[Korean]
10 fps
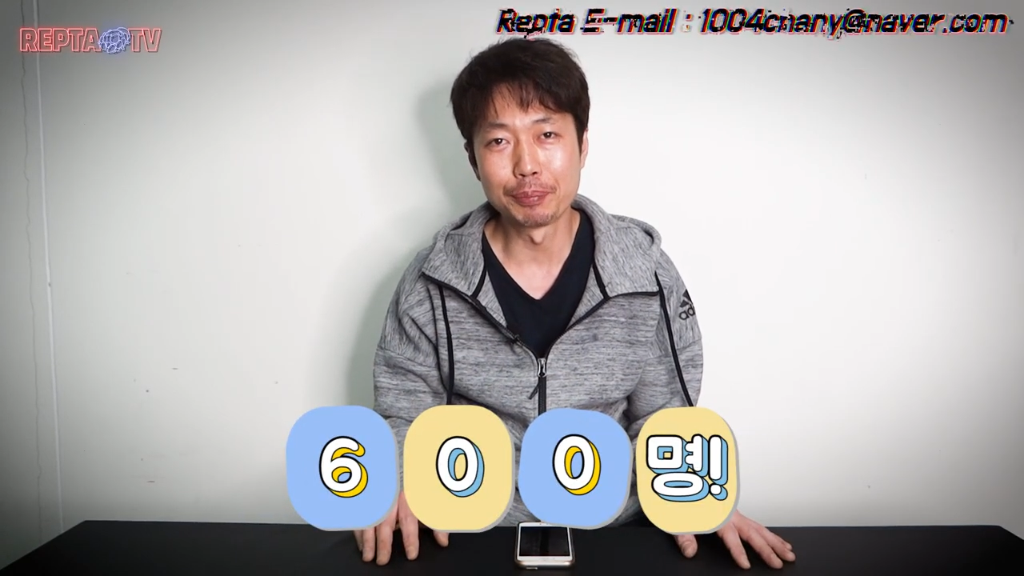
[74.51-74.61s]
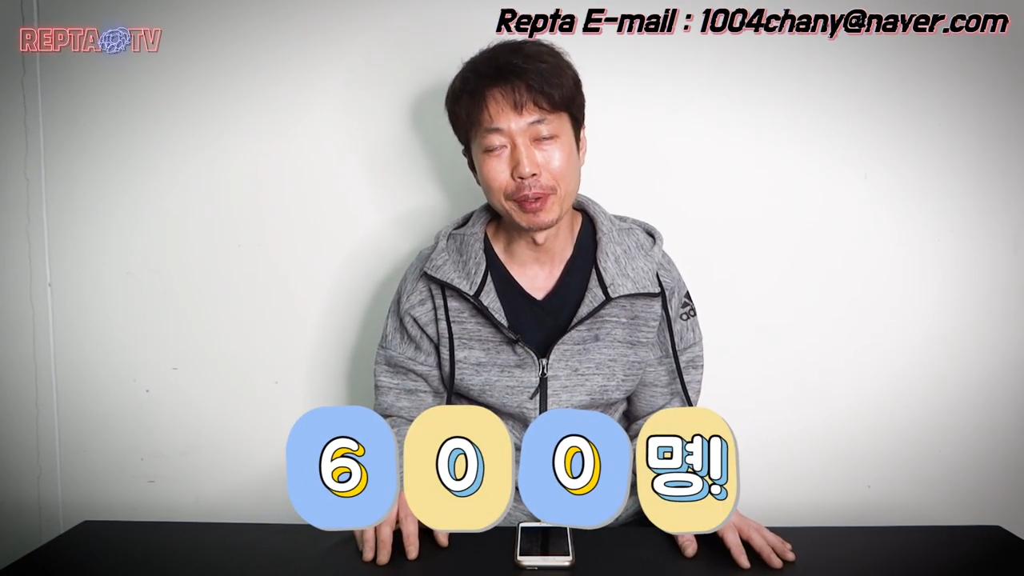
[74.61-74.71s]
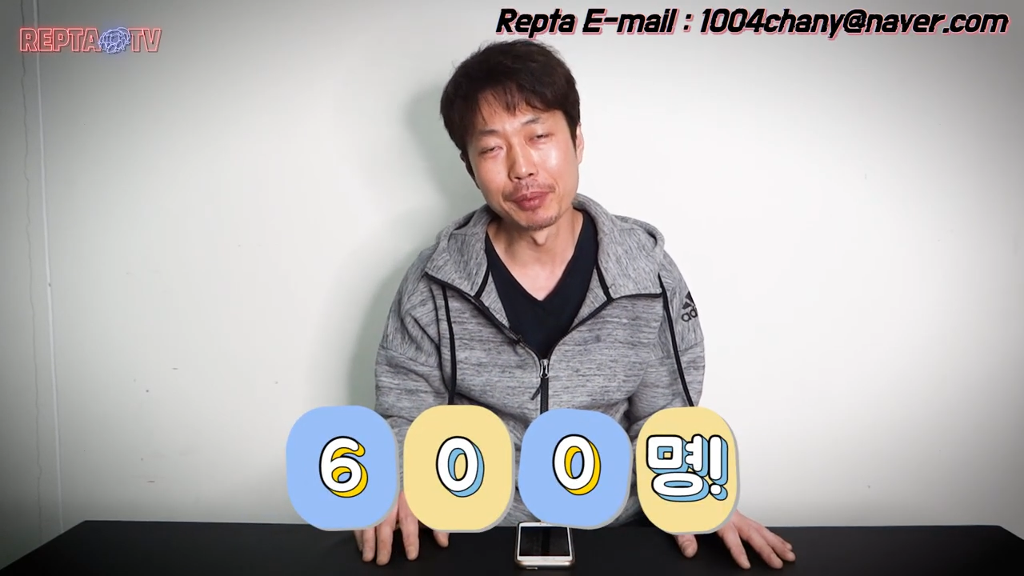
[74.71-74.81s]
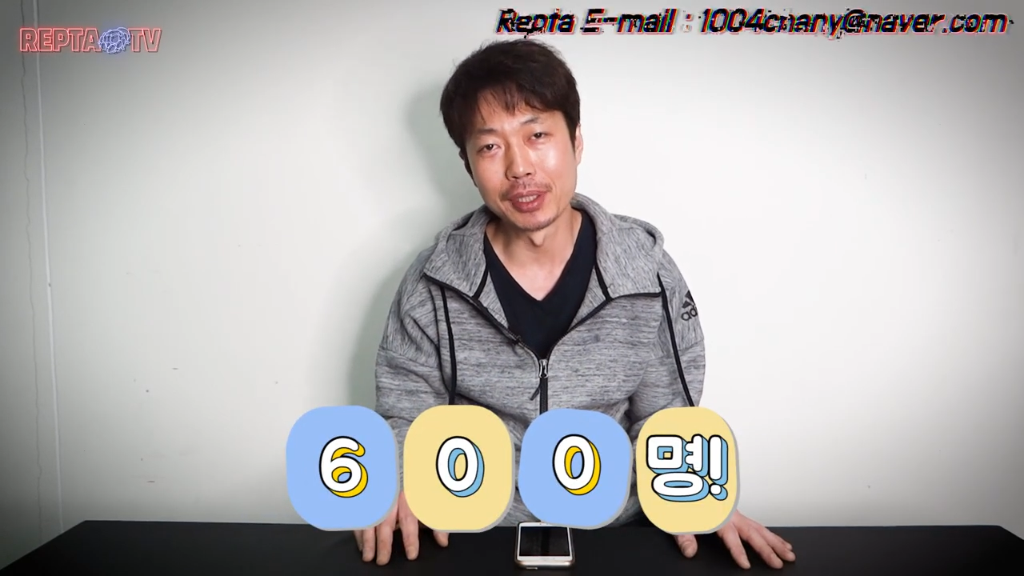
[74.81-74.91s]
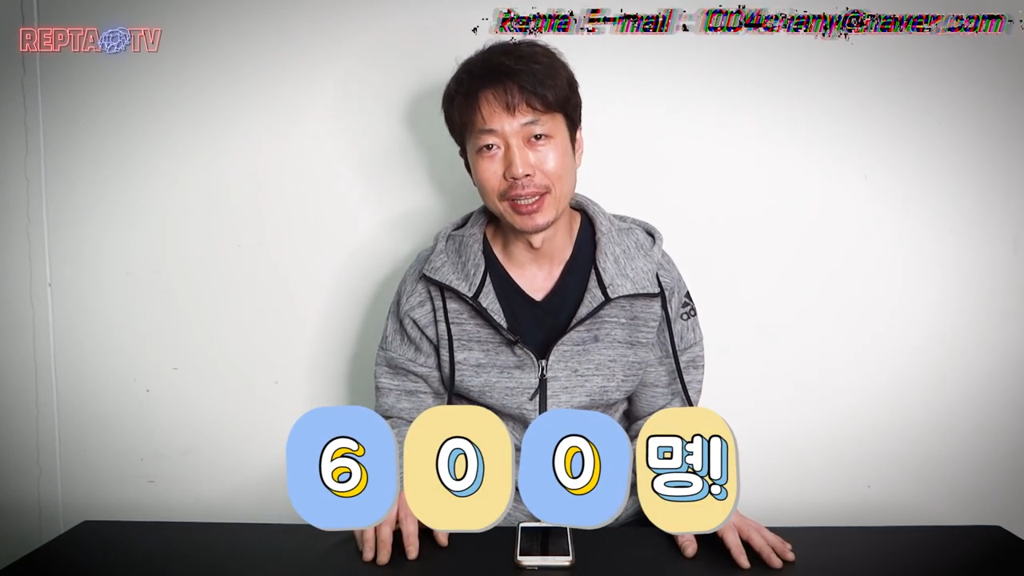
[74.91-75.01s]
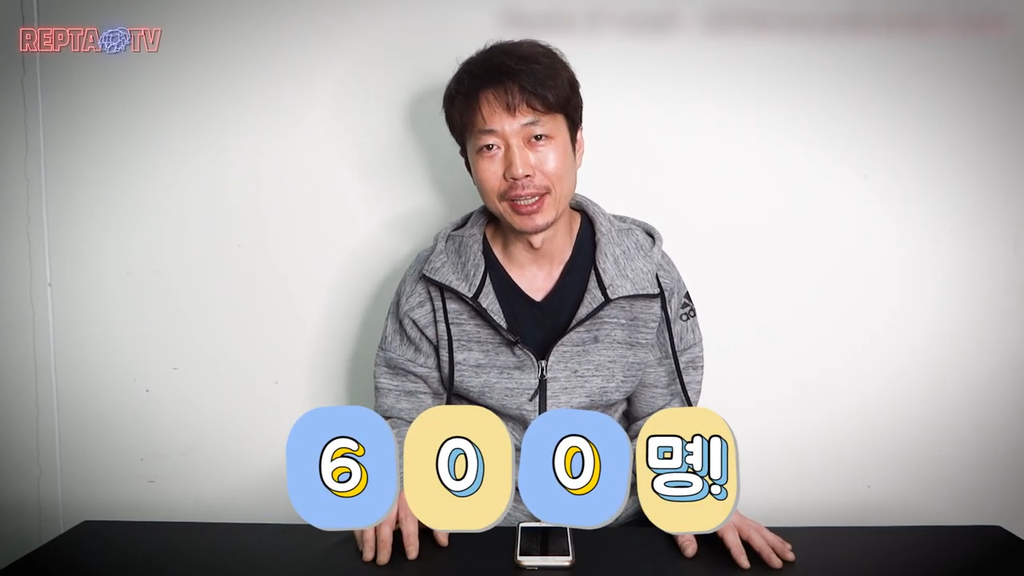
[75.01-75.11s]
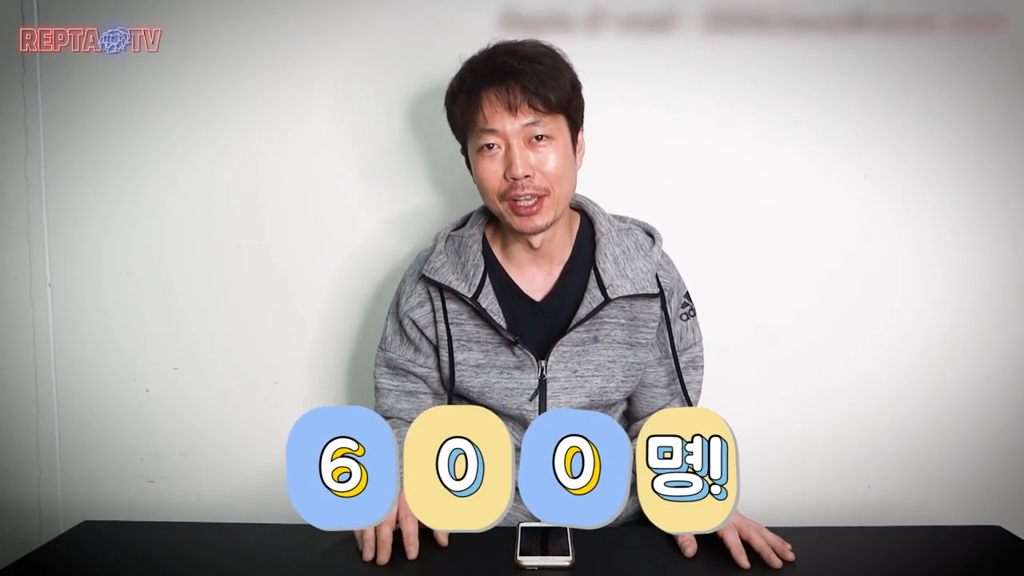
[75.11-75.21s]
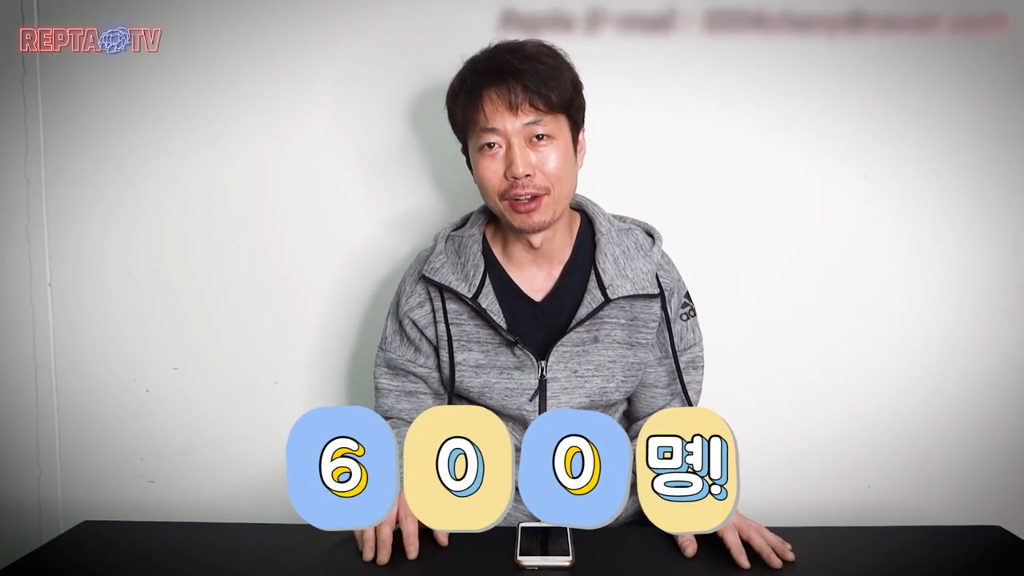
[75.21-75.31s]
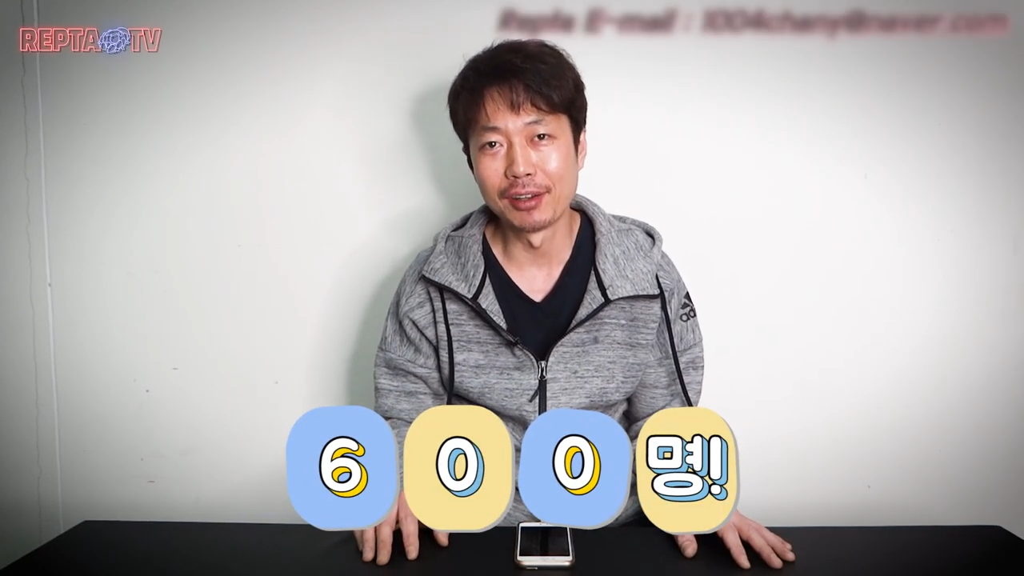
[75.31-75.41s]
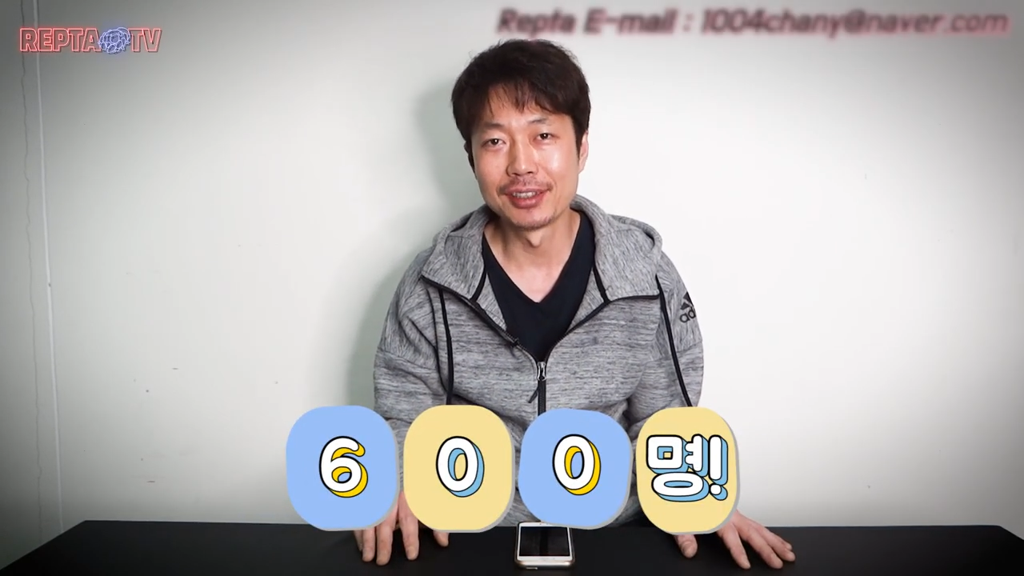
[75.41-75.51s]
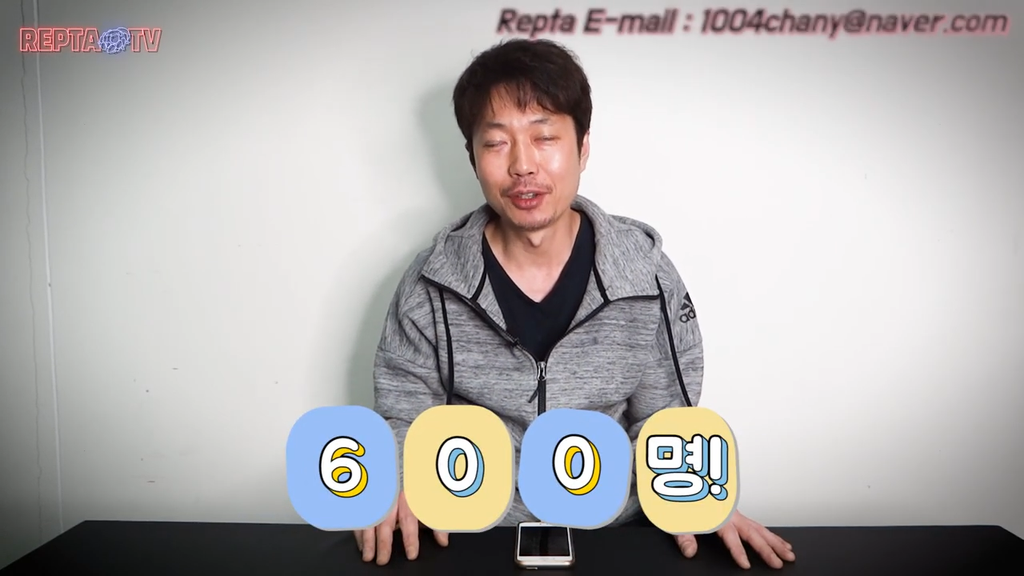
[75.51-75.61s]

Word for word: 600명 됐네요.